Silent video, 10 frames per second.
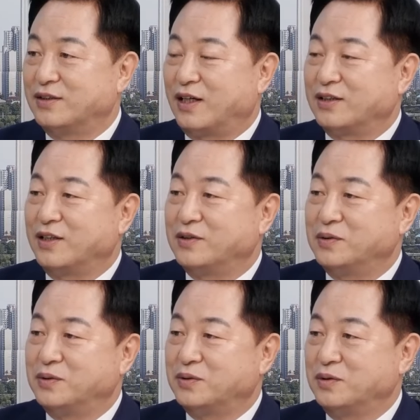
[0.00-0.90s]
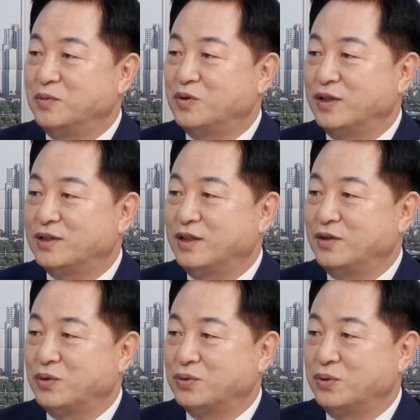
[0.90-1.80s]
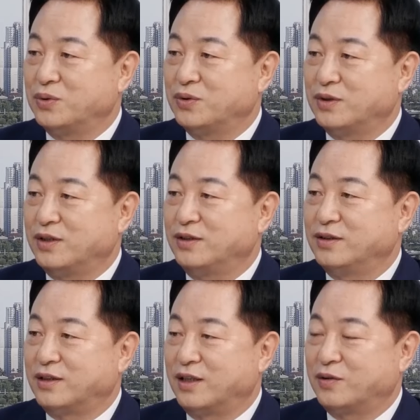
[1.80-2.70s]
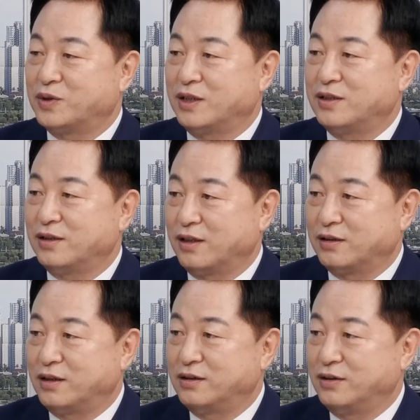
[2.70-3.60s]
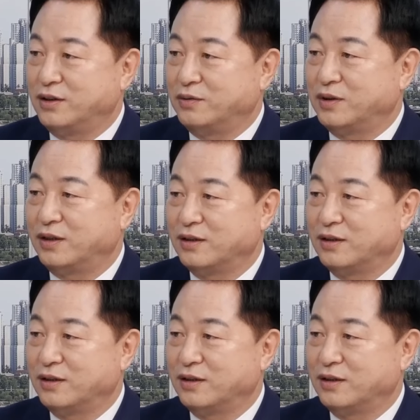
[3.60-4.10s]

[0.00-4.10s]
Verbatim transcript: 당내 그 더민주 핵심의 소속 기업에 따르고 자체는 개딸들이 워낙